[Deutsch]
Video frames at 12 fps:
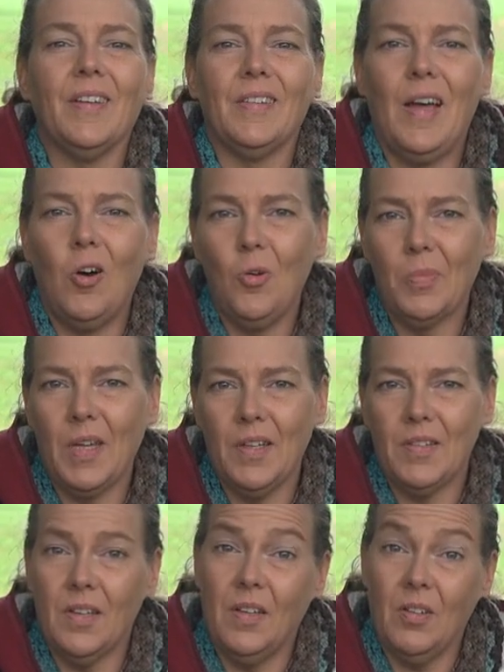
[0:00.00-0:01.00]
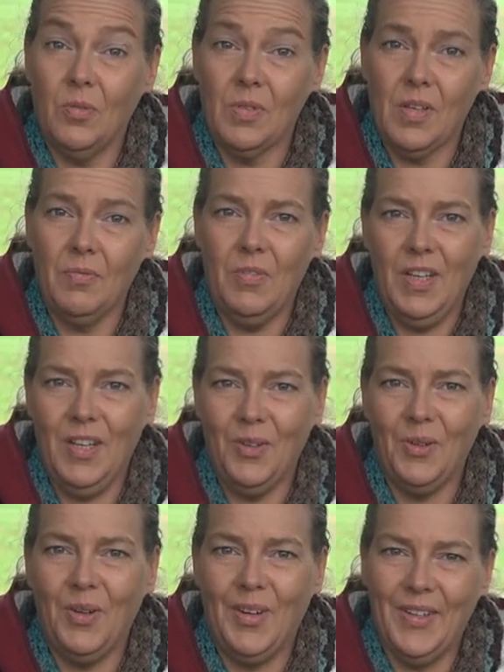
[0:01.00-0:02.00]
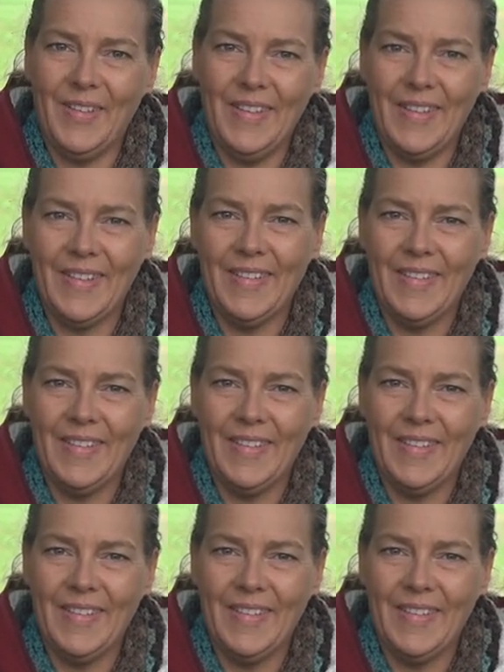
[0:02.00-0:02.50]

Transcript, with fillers: darum geht es in unserem Video heute.